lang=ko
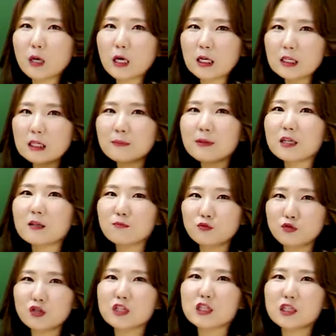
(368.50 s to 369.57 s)
약간 흥미를
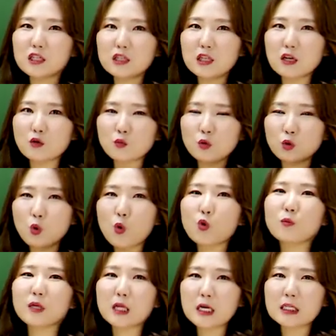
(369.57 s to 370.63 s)
붙이시는데 좀 더
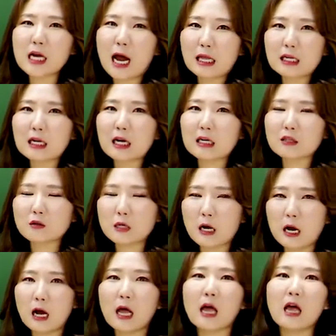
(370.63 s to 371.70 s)
도움이 되지 않을까 해서
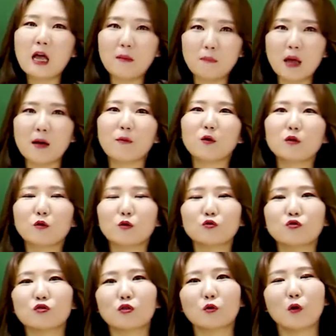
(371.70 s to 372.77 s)
제가 매번 이런
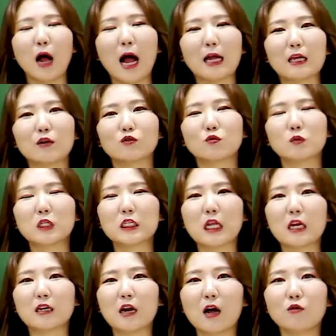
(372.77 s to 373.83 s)
순서로 강의를 좀
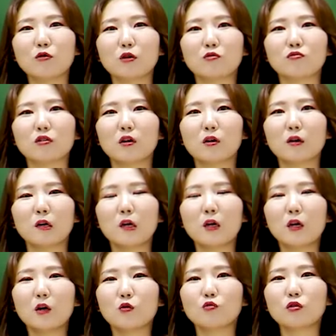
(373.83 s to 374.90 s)
진행을 하고 있고요.
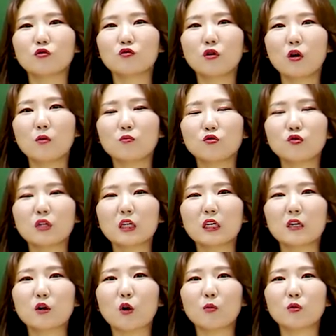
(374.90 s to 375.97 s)
우리 수험 후기
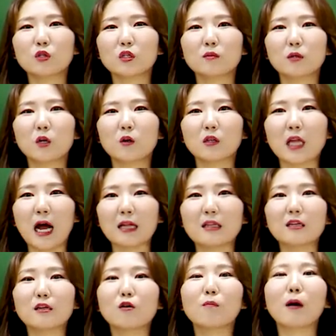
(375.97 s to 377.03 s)
읽어보시면
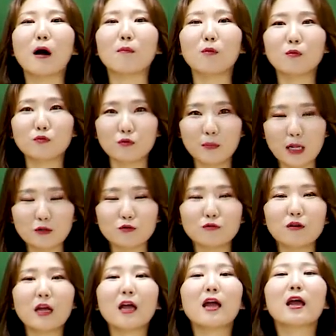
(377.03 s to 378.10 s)
다들 이런 방법으로
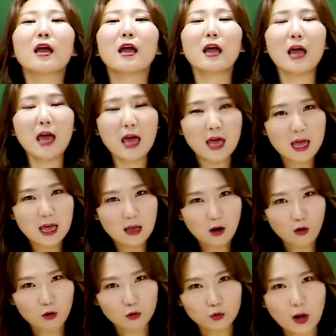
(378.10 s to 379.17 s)
만족을 해,
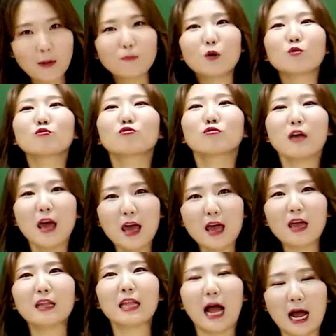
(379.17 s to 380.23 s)
어, 또 합격도
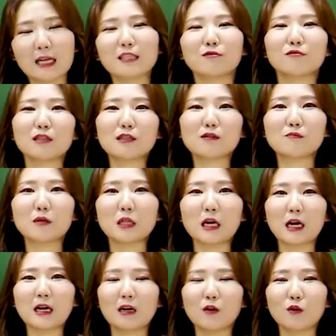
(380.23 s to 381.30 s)
해 나가시고 있습니다.
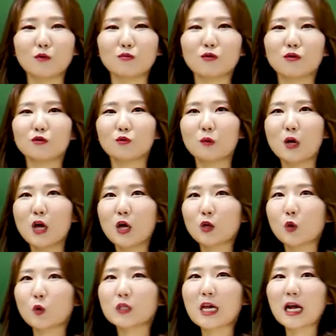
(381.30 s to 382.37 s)
그러니까 여러분들 좀
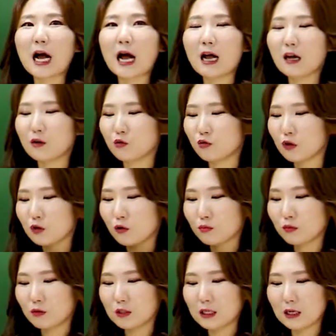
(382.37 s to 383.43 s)
교재가
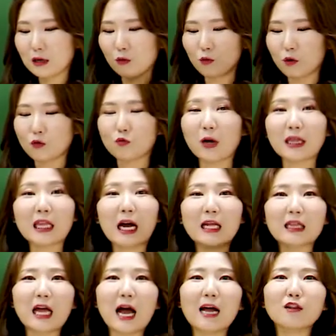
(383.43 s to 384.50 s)
뒤에서부터 시작하고 이렇게 좀 왔다
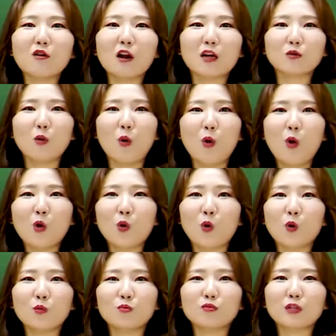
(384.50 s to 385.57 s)
갔다 하더라도
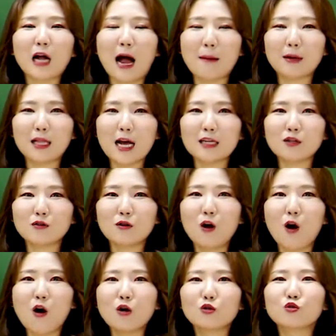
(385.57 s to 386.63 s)
그런 부분
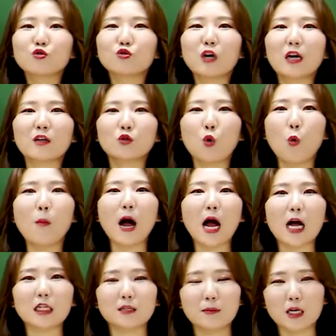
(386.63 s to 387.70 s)
감안하셔서 중간에
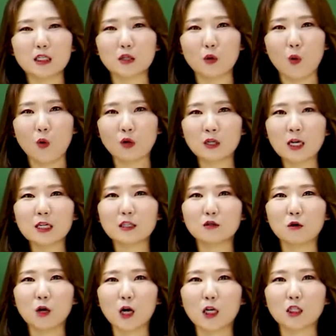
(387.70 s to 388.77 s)
도망가지 마시고 끝까지
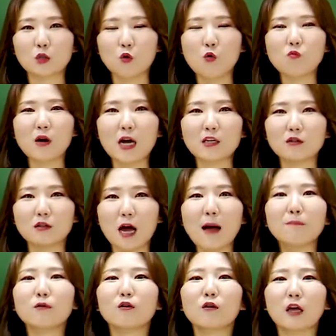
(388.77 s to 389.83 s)
저랑 같이 공부하셔서
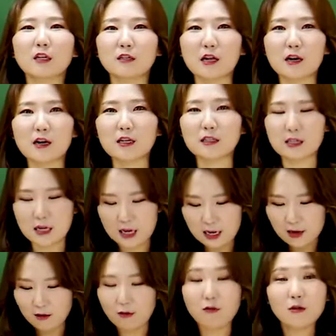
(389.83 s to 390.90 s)
합격의 그날까지
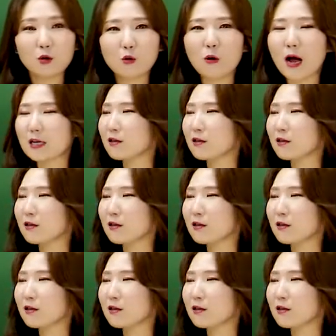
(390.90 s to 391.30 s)
응? 꼭